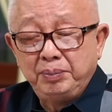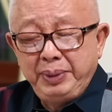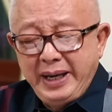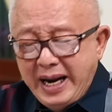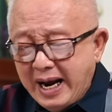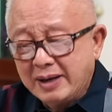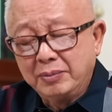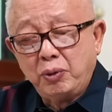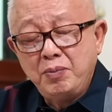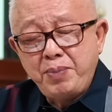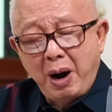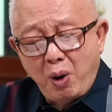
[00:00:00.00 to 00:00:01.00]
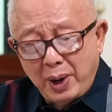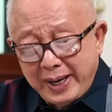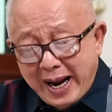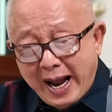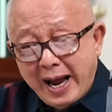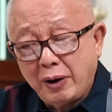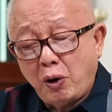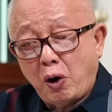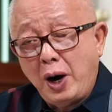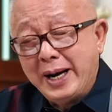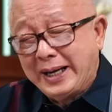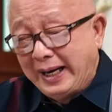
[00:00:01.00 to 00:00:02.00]
เพียงผมภาวนาขอ
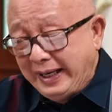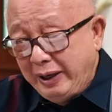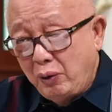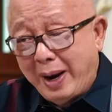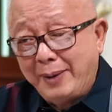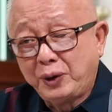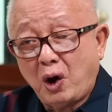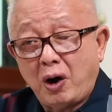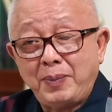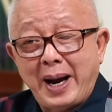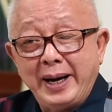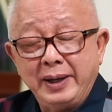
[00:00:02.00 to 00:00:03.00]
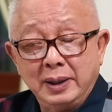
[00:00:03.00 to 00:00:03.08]
ให้คดีความต่อไป